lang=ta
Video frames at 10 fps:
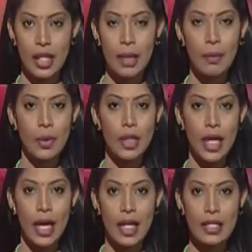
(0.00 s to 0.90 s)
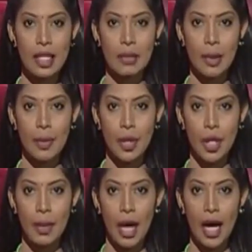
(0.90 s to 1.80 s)
புதிய அரசியலமைப்பு
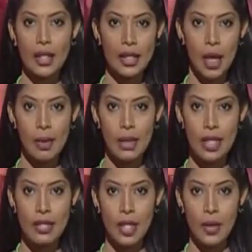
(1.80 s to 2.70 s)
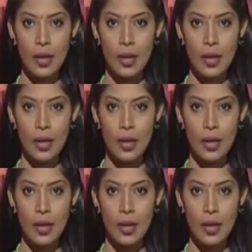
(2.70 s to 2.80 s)
தொடர்பிலான தமிழ் தேசிய